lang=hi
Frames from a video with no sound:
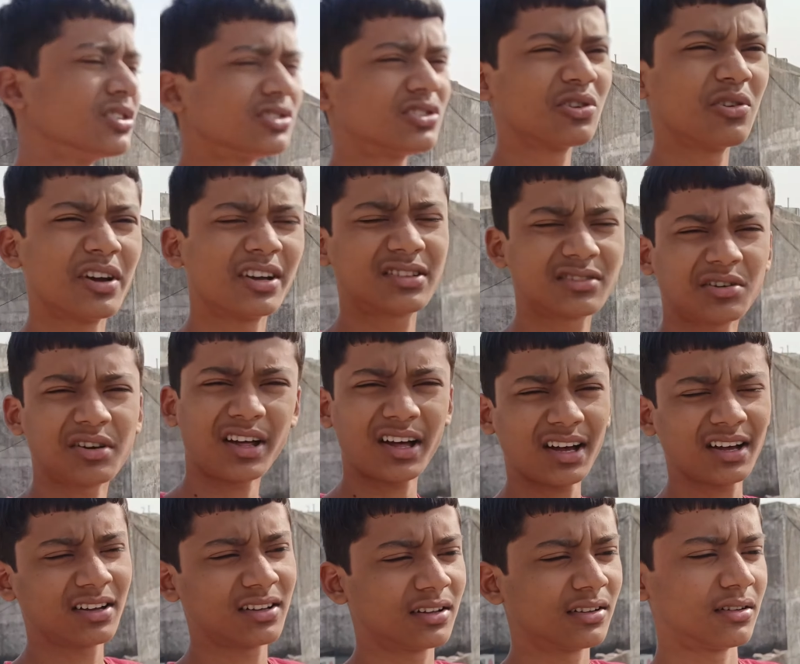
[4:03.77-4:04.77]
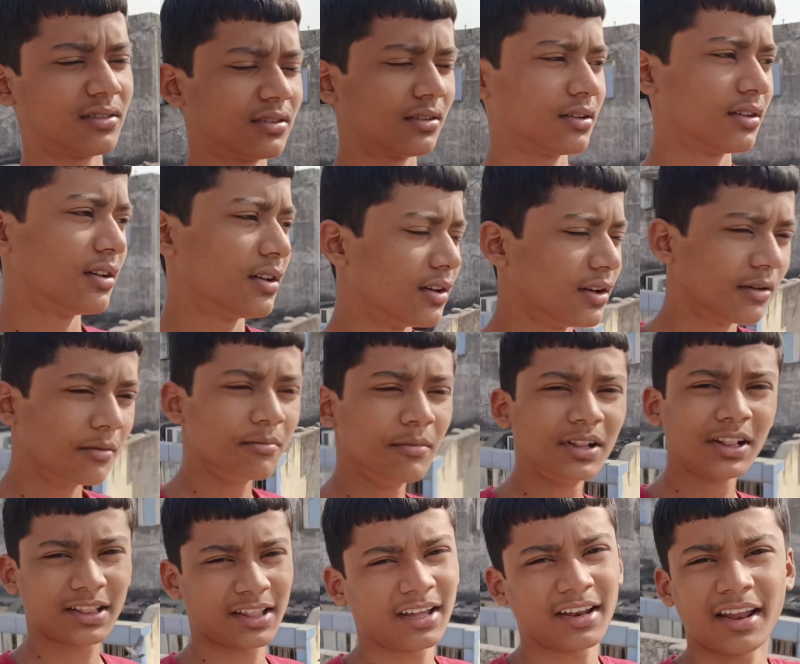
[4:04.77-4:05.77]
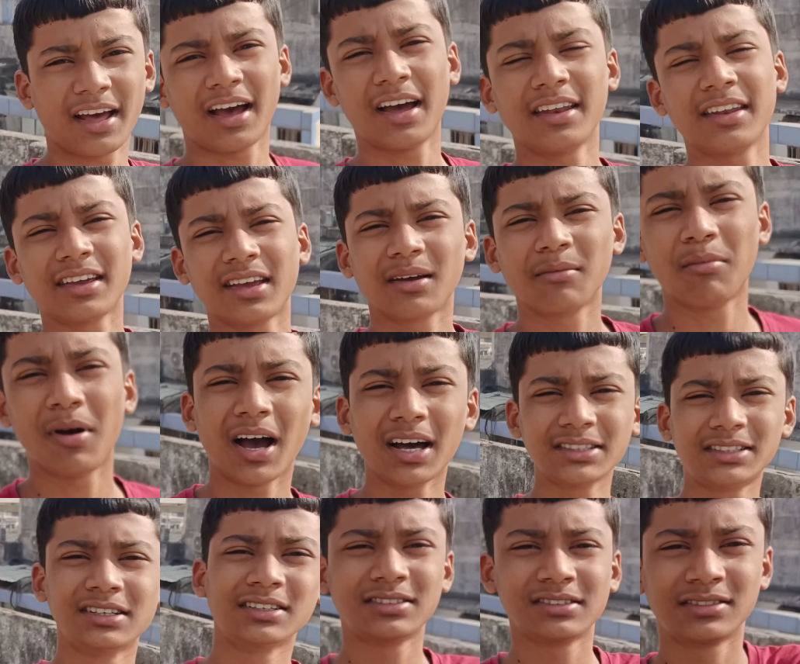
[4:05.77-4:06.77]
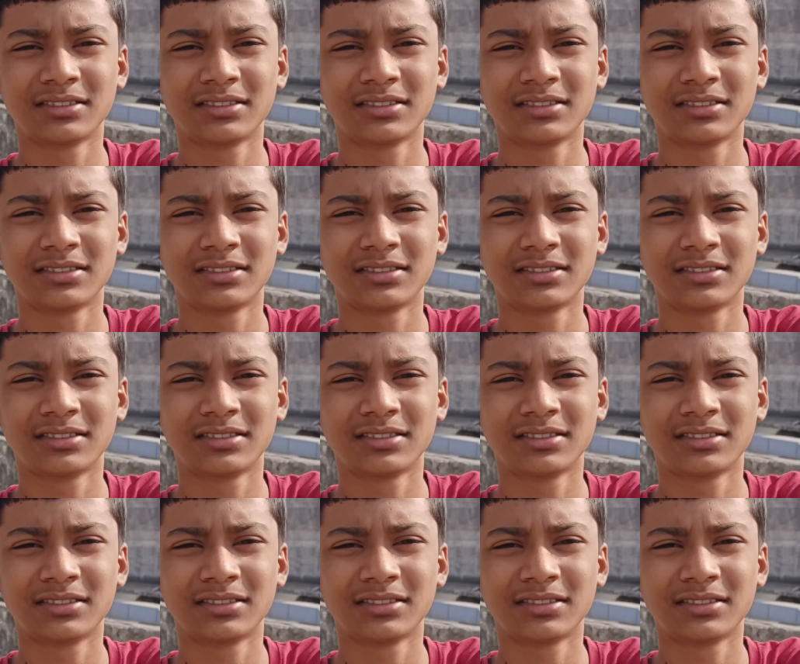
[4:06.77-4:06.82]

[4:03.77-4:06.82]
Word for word: जो है थोड़ा मिलते हैं नहाने के बाद